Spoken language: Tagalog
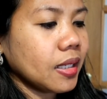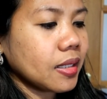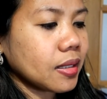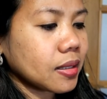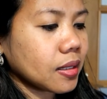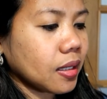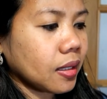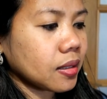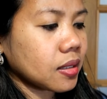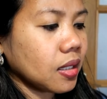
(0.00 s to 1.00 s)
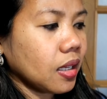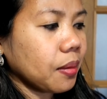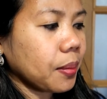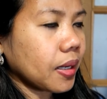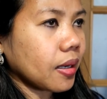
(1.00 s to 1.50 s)
Yes, guys.
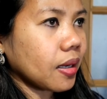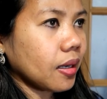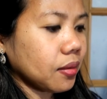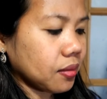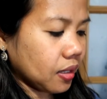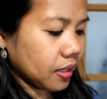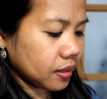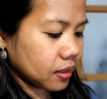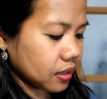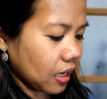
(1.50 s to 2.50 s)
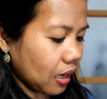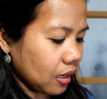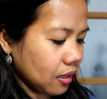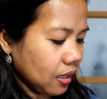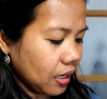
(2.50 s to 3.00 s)
Parang ano, guys.
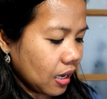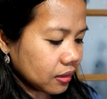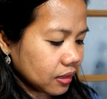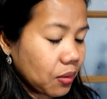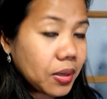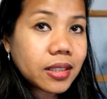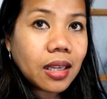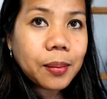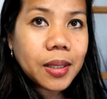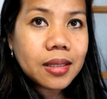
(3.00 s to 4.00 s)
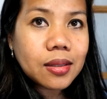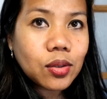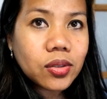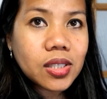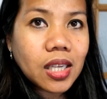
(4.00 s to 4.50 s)
Ka ang tawag namin
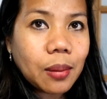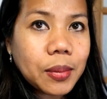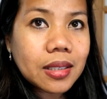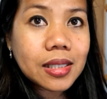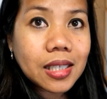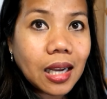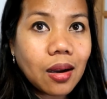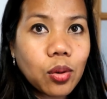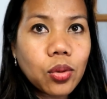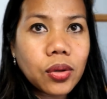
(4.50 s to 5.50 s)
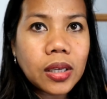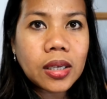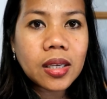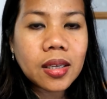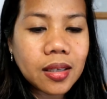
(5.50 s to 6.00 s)
doon sa amin is
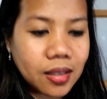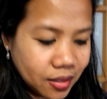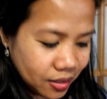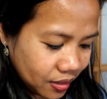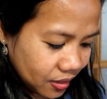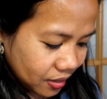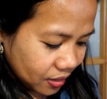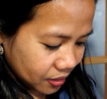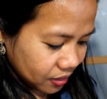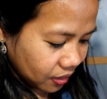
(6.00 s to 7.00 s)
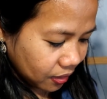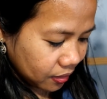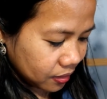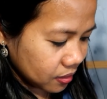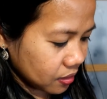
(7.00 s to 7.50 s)
kahoy. Yes,
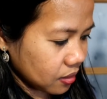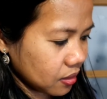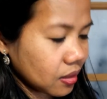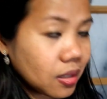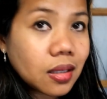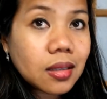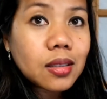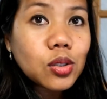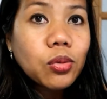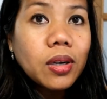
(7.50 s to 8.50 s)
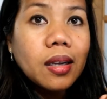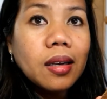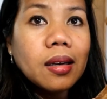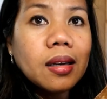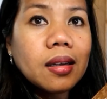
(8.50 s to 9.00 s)
guys. This
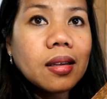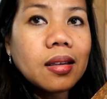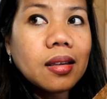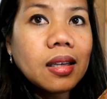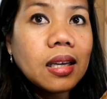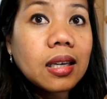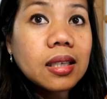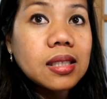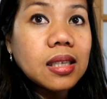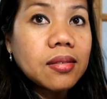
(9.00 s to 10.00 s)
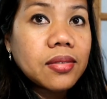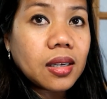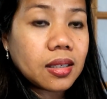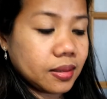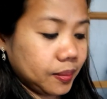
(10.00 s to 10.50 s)
one,
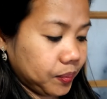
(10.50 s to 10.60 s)
Kasava.